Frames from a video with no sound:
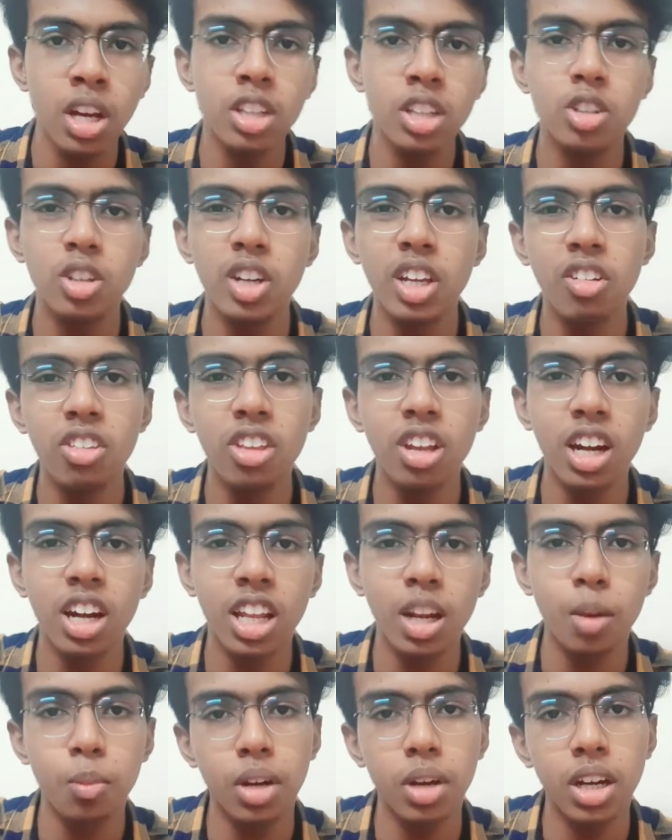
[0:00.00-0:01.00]
ஸோ நீங்கள் வந்து
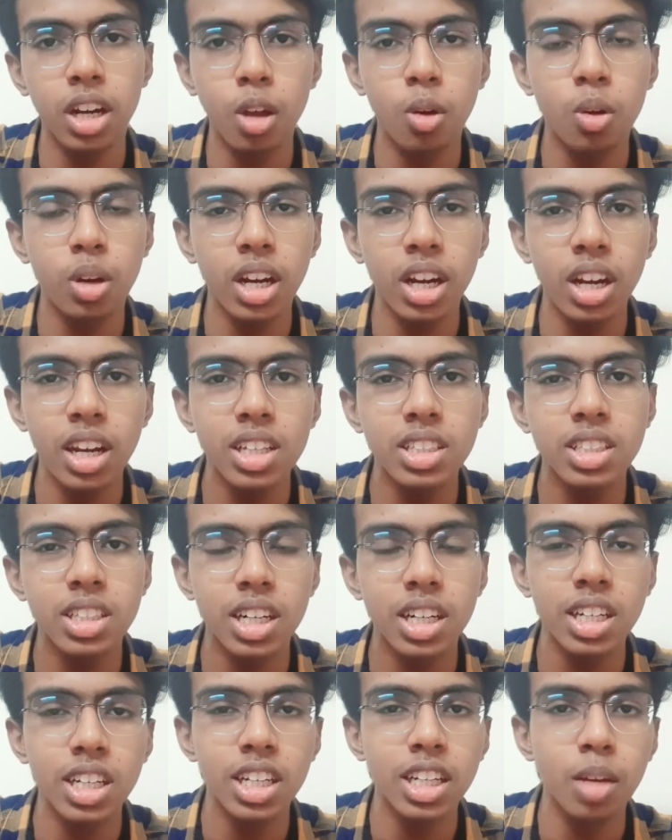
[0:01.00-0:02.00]
நினைக்கலாம் என்னடா ஒரு எண்ட்லெஸ்
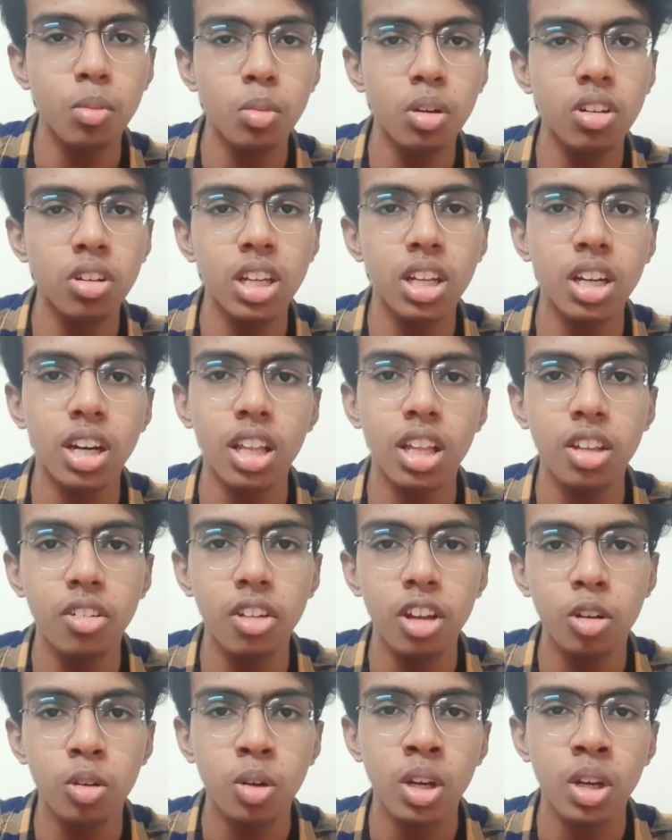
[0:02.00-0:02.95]
ரன்னர் கேமுக்கு வந்து இருக்கிற அந்த வீடியோ